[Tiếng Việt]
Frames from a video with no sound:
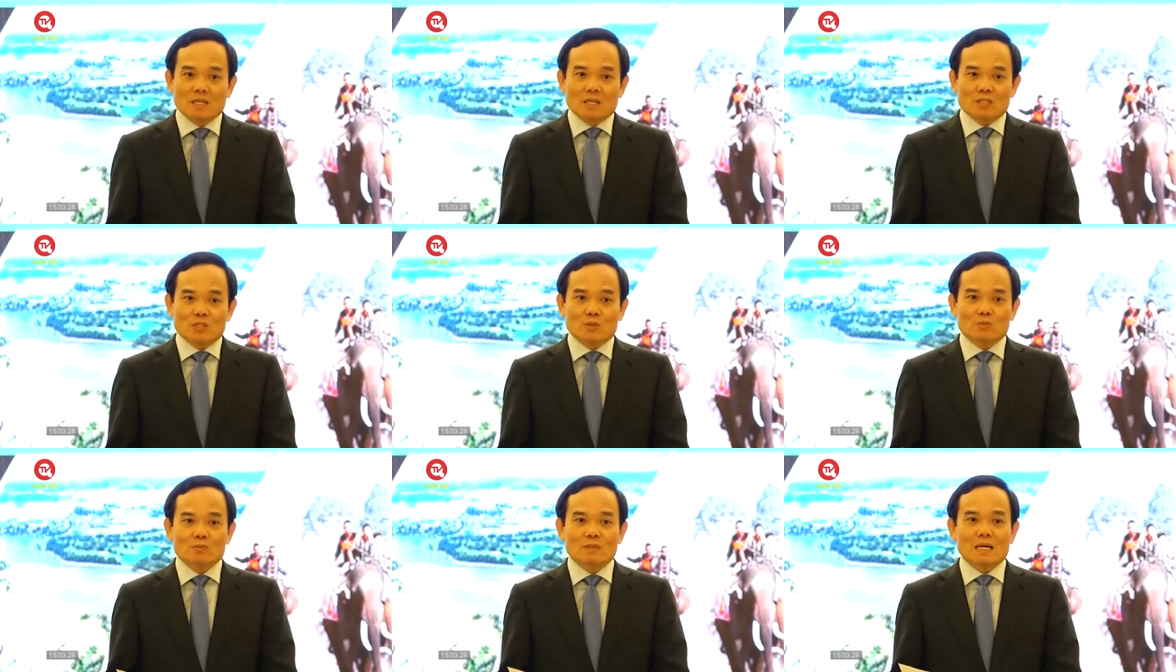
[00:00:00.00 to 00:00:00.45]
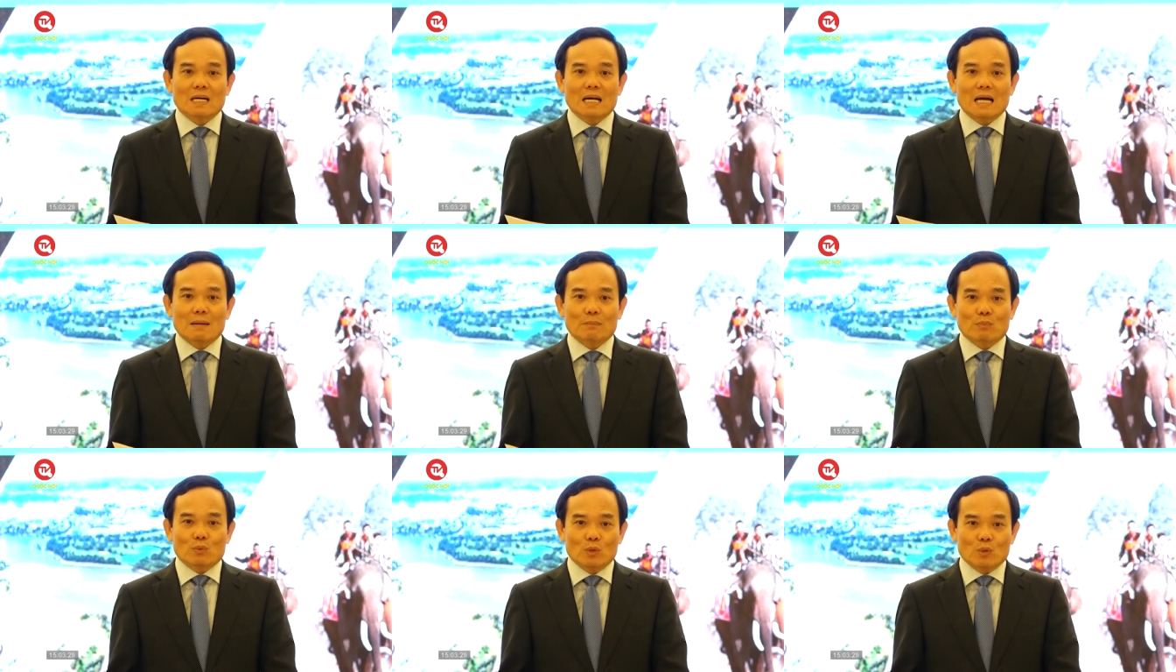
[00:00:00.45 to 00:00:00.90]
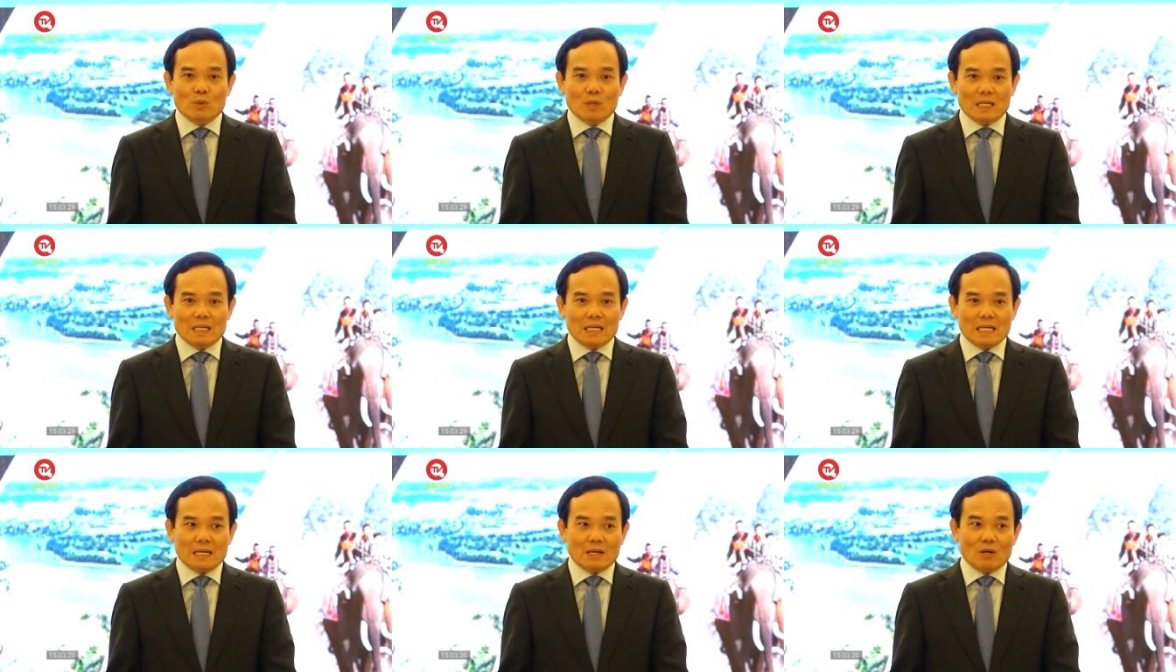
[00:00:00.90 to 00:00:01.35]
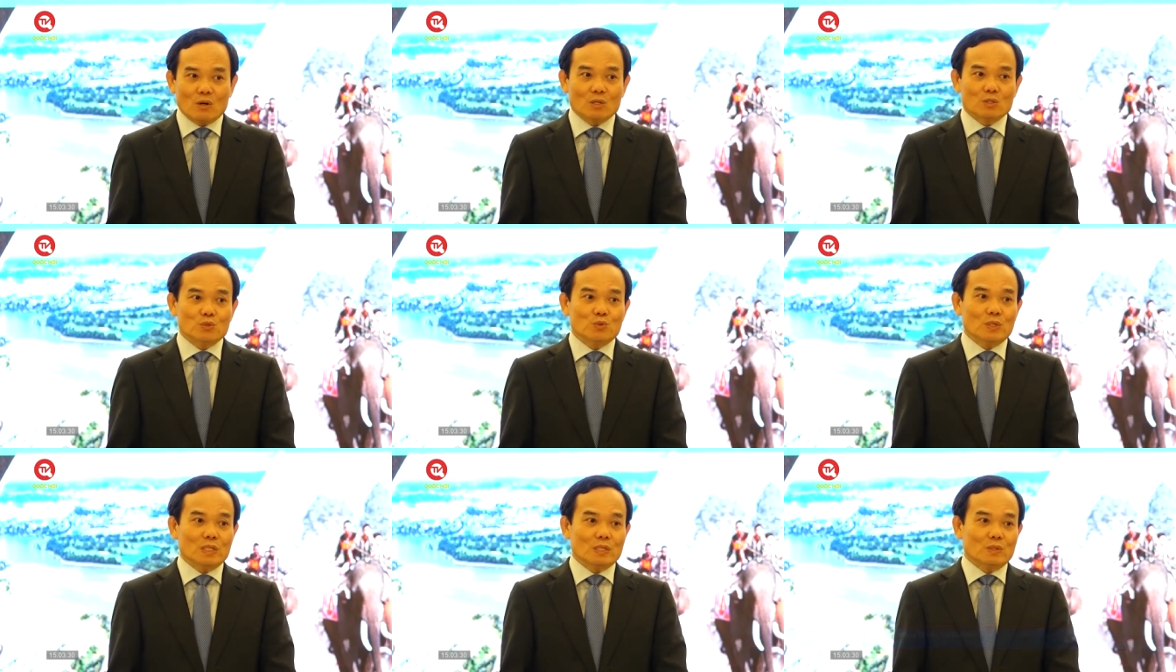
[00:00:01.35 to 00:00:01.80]
Chúng ta làm quy hoạch là nói
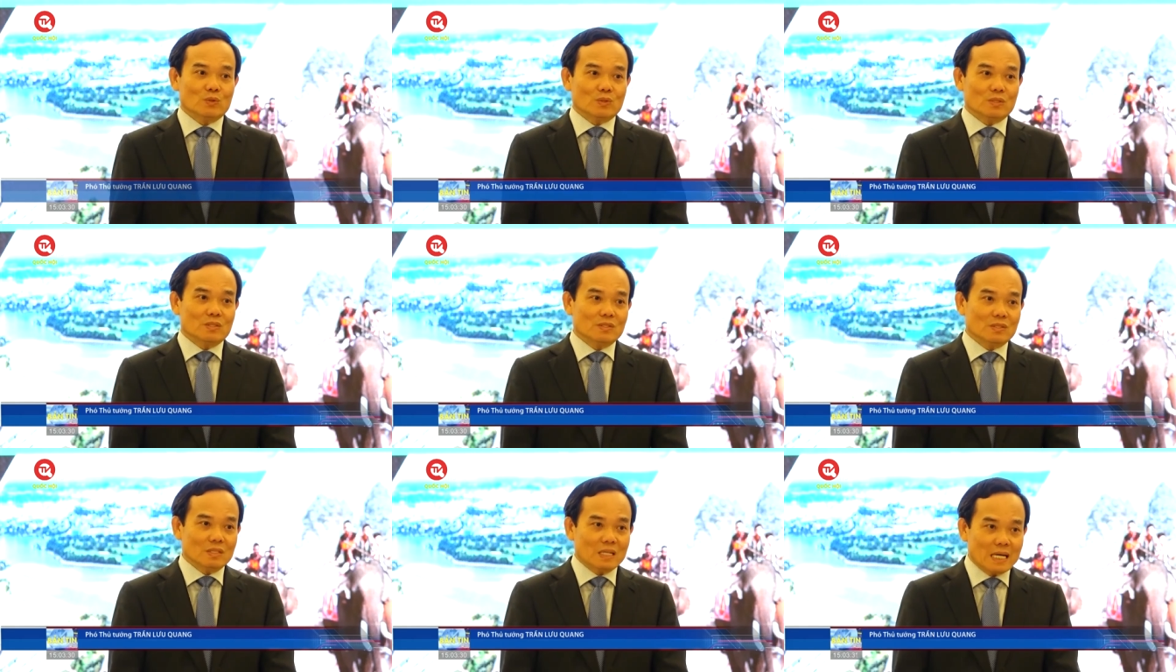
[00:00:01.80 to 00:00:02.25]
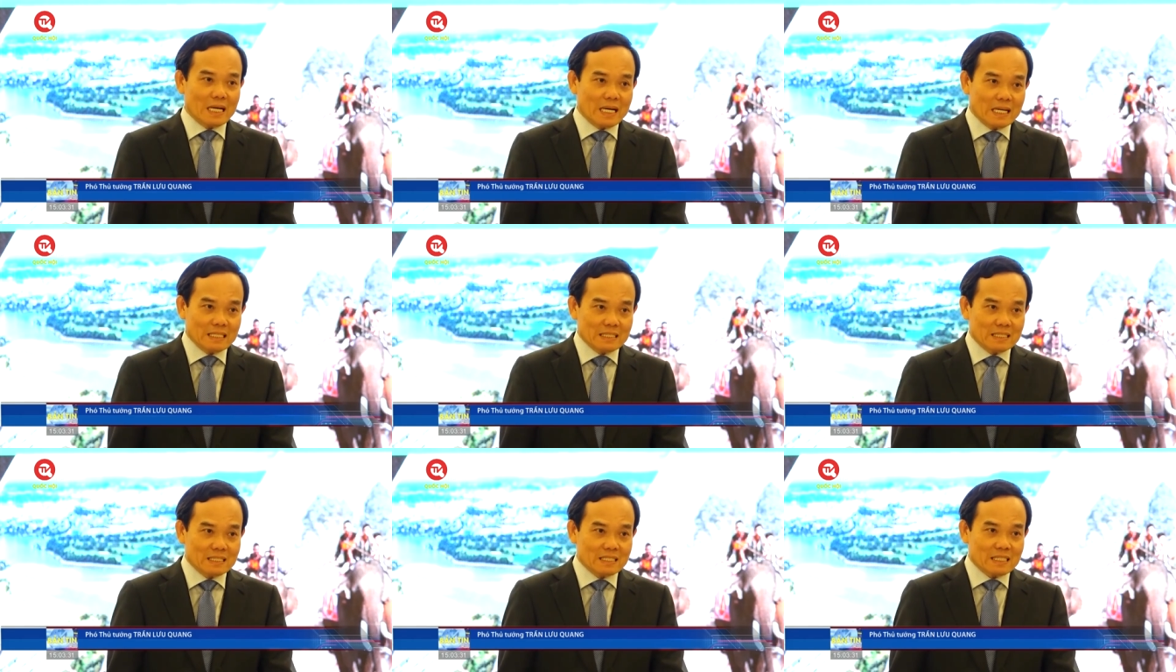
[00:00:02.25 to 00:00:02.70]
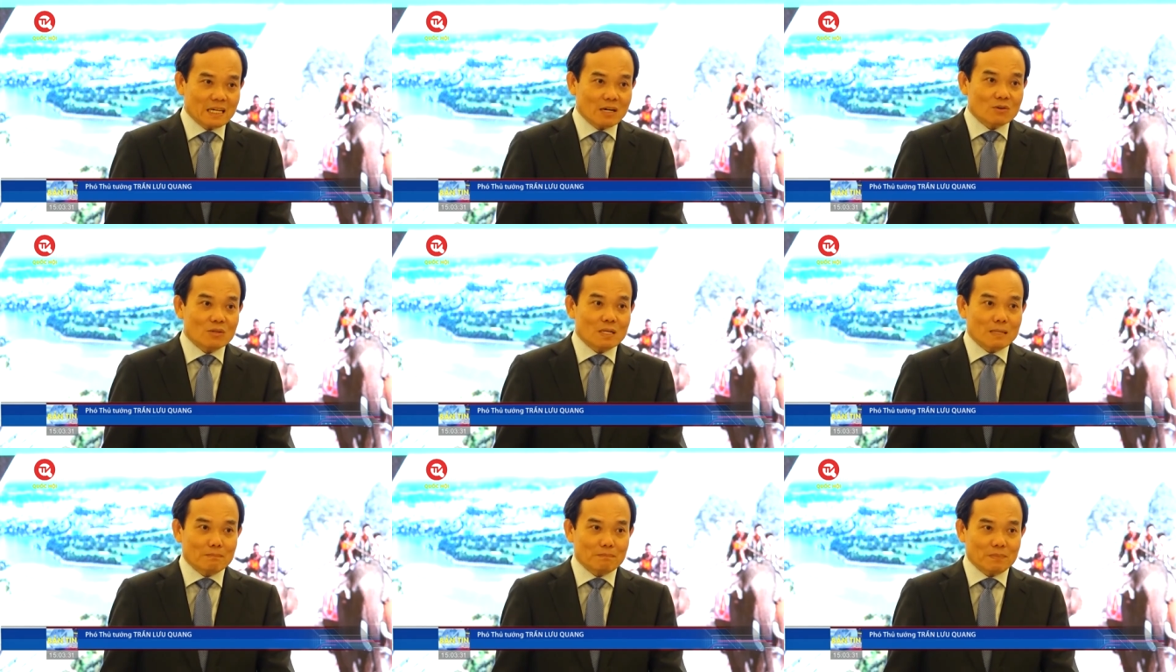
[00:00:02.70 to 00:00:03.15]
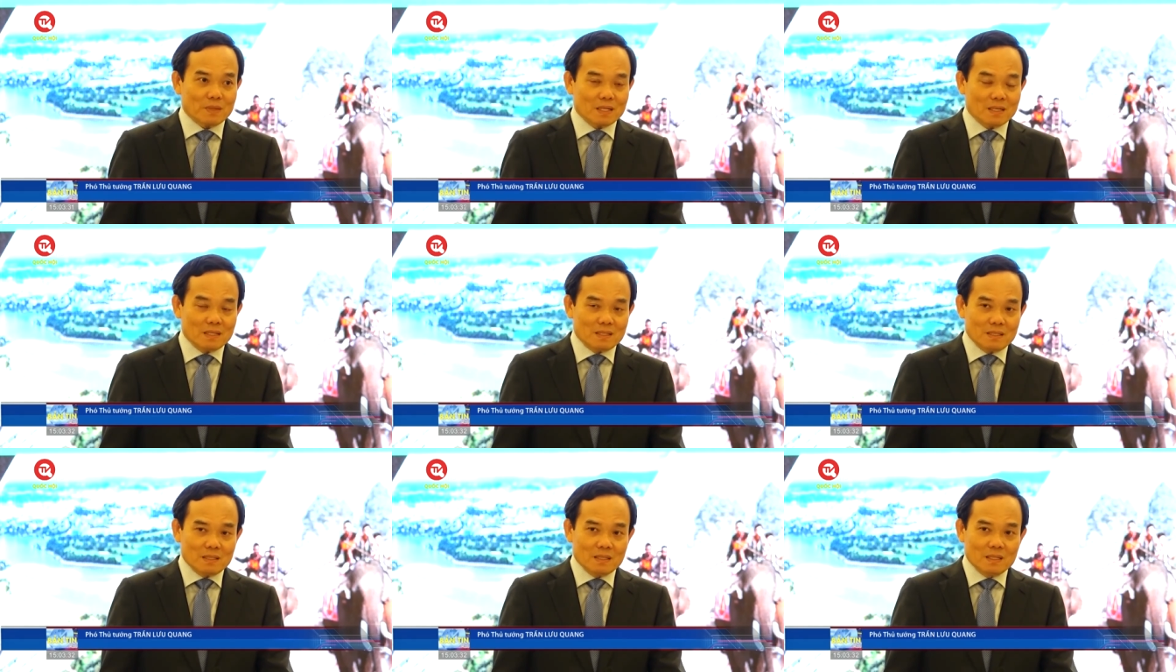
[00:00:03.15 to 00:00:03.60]
chuyện của tương lai sáu năm tới,
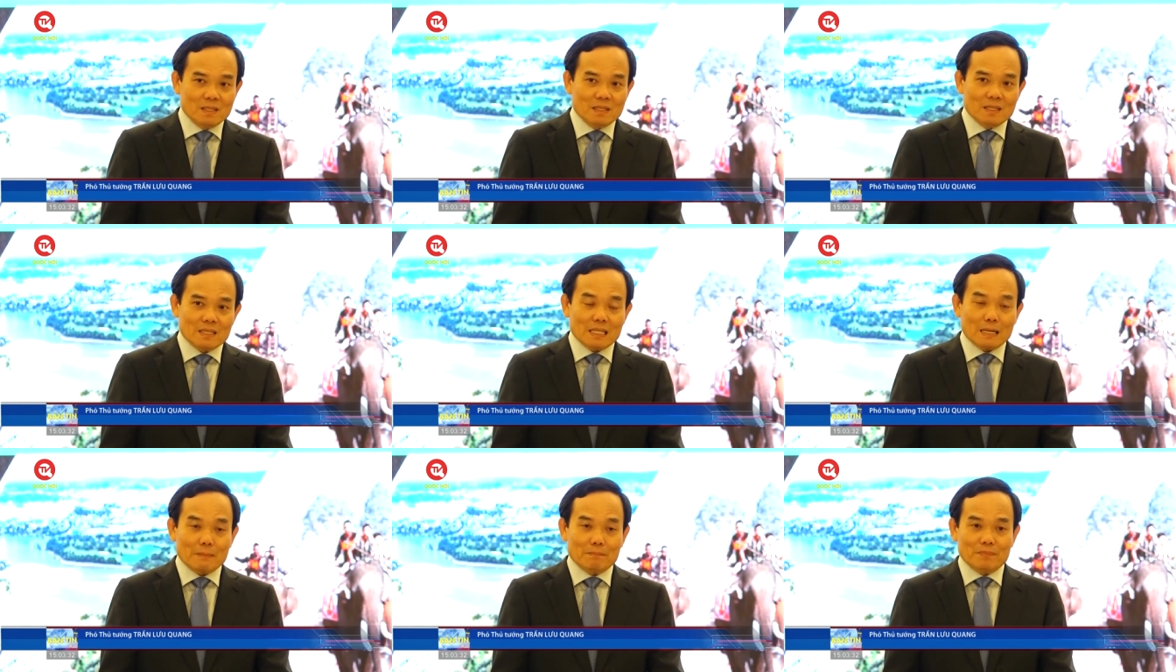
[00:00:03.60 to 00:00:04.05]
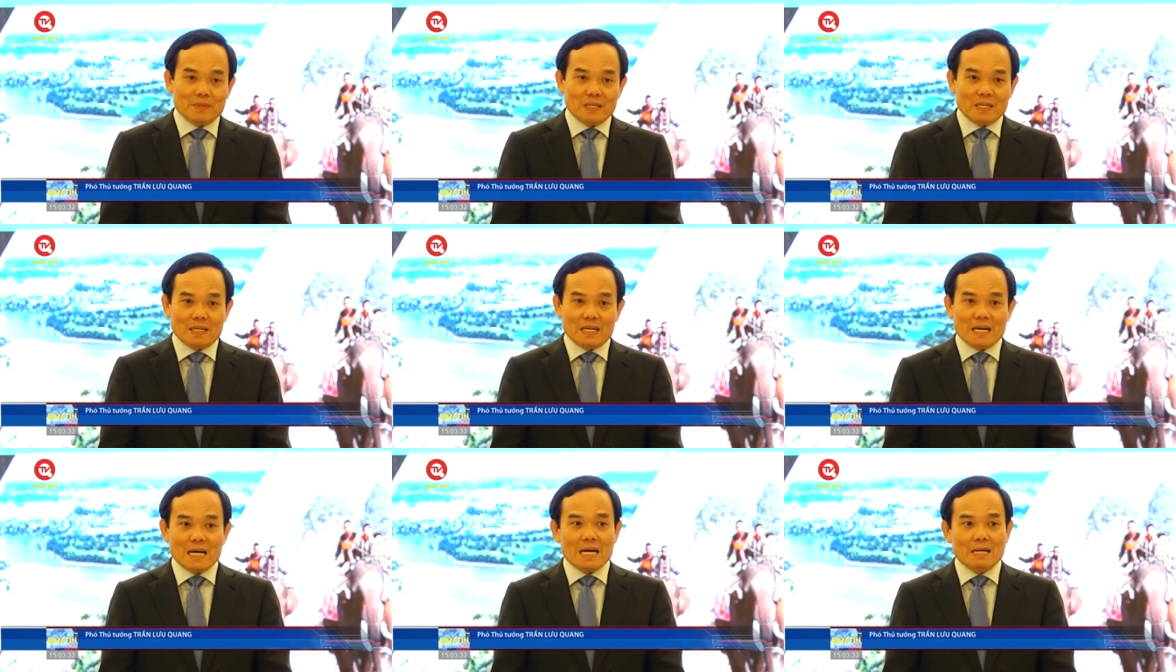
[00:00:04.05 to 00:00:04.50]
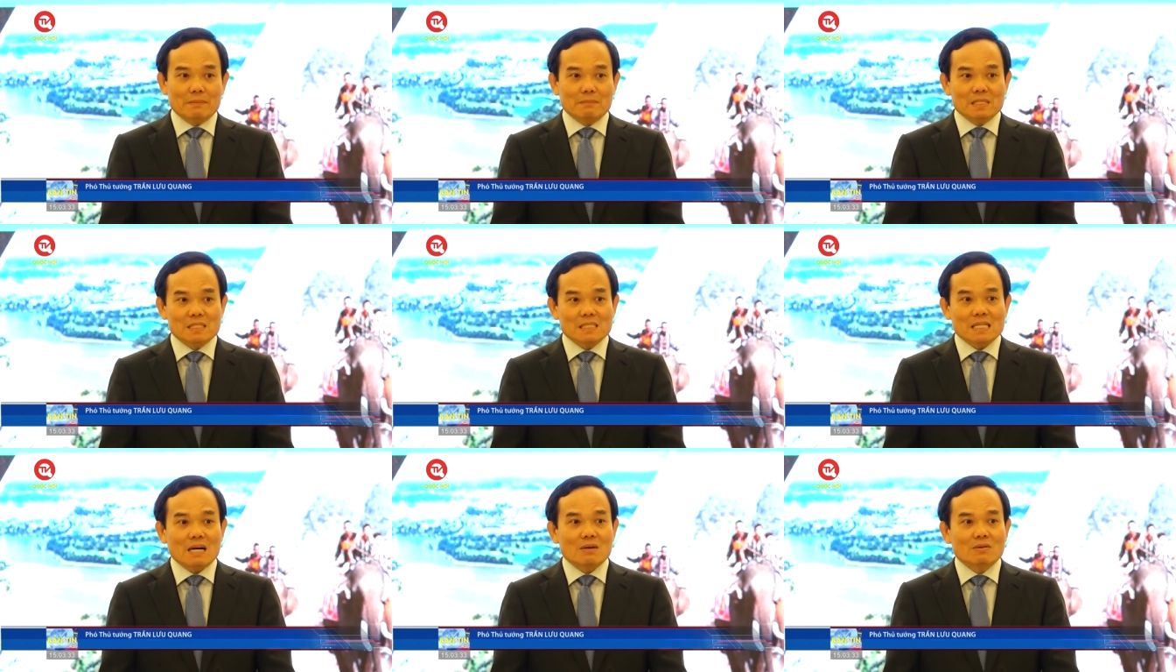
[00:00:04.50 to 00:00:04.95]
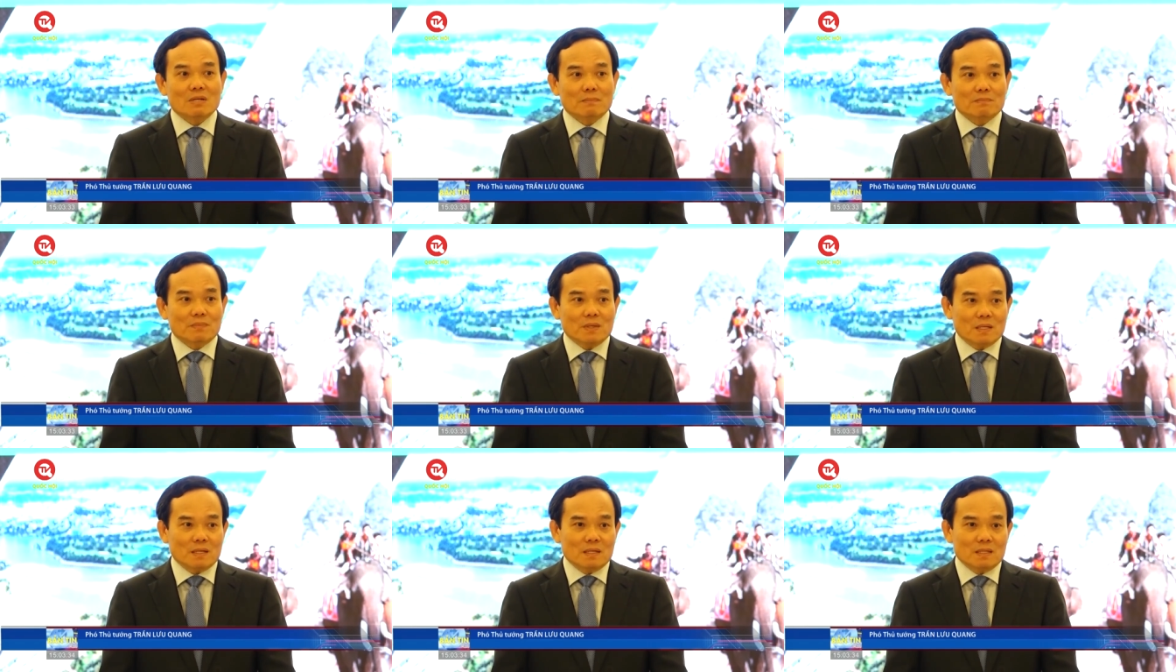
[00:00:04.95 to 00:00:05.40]
tầm nhìn hai mươi sáu năm
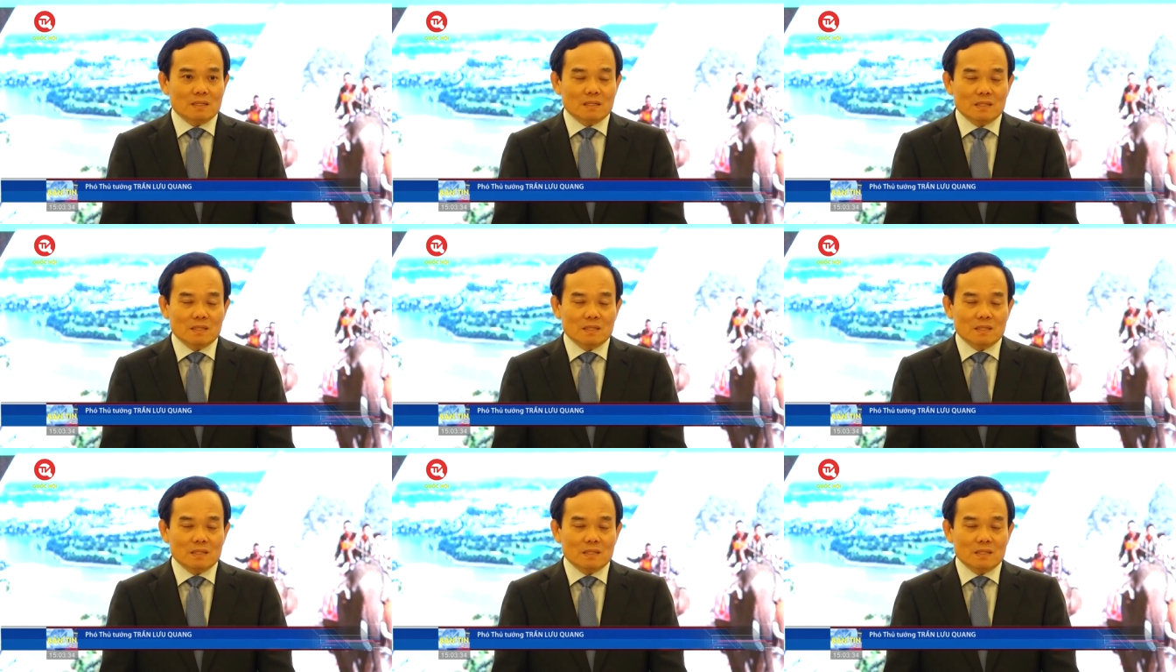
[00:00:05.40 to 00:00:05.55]
tới.